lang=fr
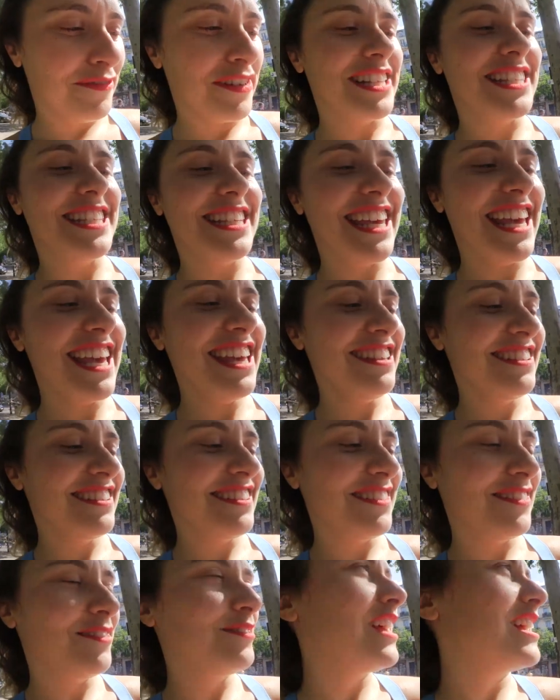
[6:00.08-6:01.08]
T'es fatigué
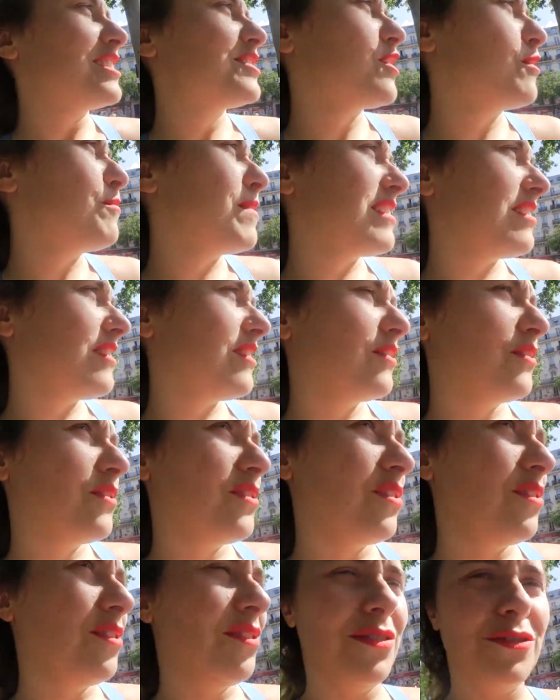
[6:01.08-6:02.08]
On est à 100 mètres
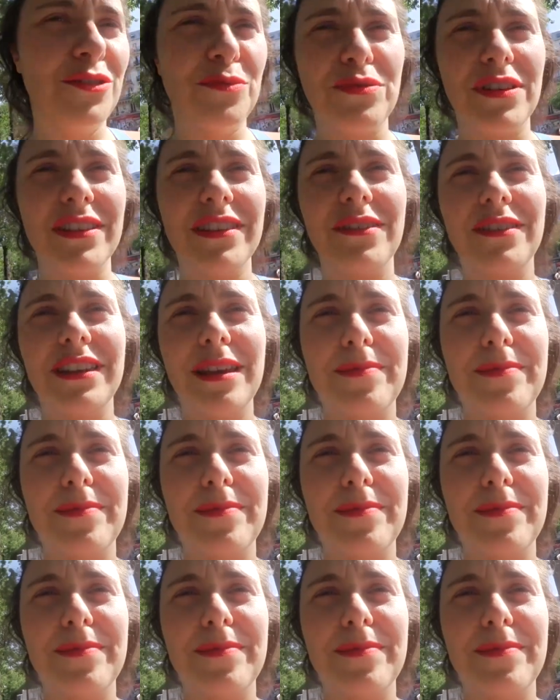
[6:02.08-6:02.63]
du point de